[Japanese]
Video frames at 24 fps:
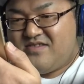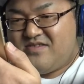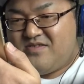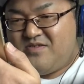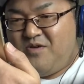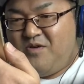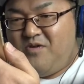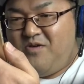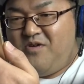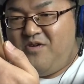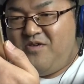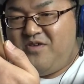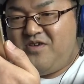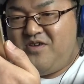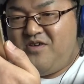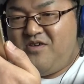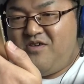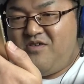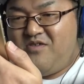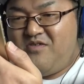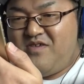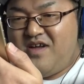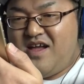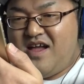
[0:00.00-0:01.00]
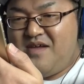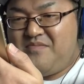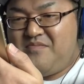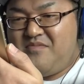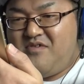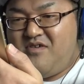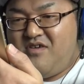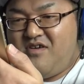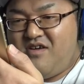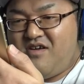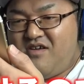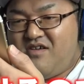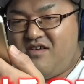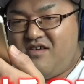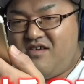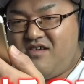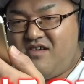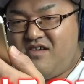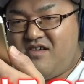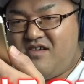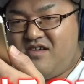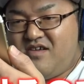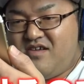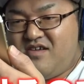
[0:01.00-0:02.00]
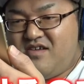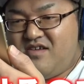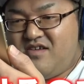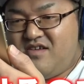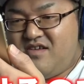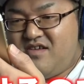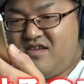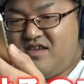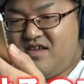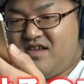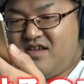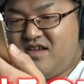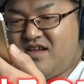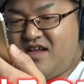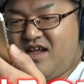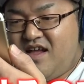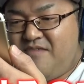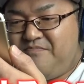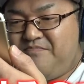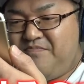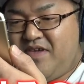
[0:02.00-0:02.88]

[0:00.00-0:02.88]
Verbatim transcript: 棟梁はもう完